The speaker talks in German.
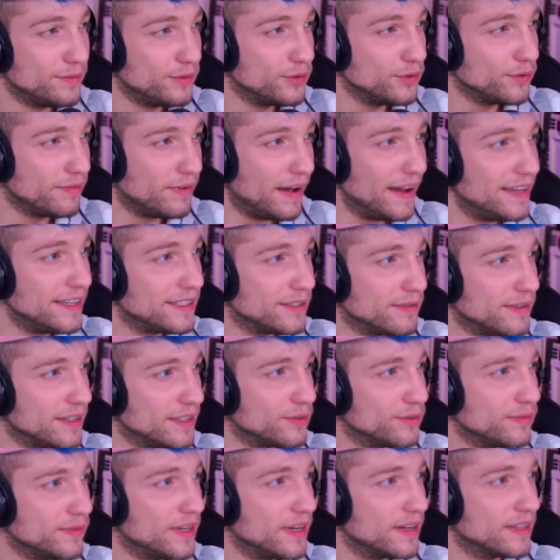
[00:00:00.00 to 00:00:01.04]
so weise,
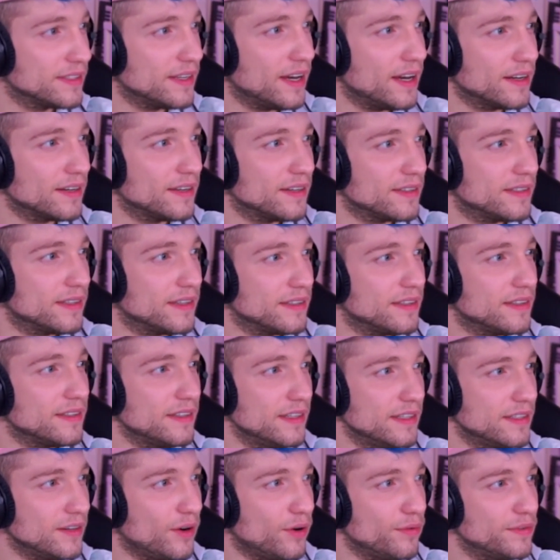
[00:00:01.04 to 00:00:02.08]
was du wieder gesagt hast, dass es
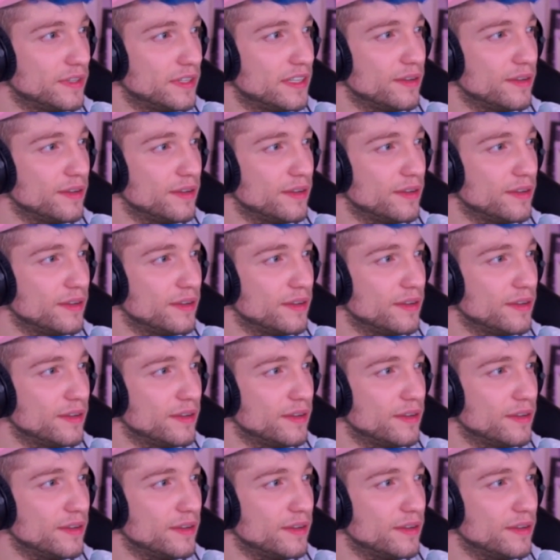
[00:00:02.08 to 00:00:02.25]
nicht auf die